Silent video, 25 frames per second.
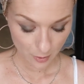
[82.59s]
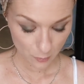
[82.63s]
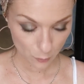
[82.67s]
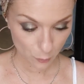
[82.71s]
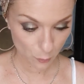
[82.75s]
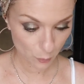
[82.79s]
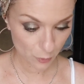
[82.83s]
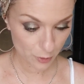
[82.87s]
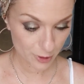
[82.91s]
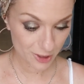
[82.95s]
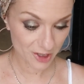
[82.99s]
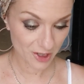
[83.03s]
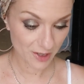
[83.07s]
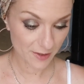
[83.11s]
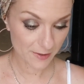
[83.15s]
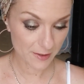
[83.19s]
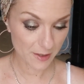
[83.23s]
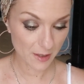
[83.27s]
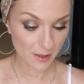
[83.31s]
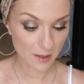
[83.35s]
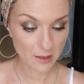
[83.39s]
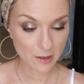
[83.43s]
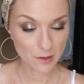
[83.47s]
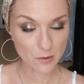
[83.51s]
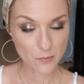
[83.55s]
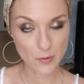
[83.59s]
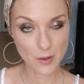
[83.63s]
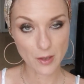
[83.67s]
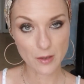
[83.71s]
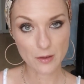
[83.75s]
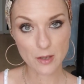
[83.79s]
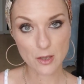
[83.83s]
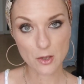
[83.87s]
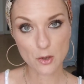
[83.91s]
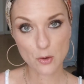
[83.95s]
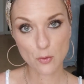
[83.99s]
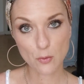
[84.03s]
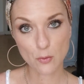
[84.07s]
Donc j'ai essayé de faire
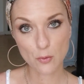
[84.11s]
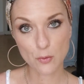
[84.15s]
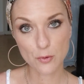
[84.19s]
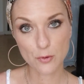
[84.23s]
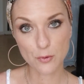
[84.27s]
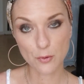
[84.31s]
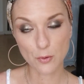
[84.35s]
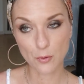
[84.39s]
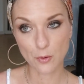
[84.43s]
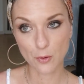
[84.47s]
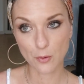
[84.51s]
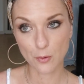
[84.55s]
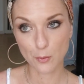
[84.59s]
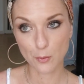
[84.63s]
des choses